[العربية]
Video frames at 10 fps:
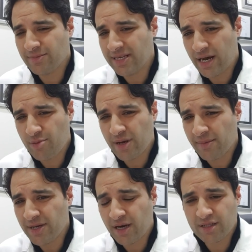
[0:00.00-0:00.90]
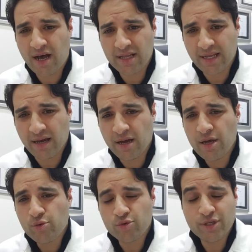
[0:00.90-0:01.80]
كبير قوي بجميع قطاعاتها
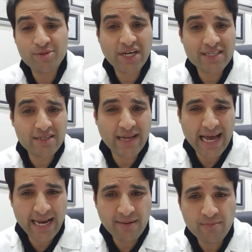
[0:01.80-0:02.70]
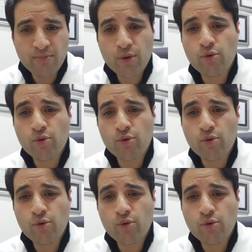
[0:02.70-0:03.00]
ودي بشهادة العالم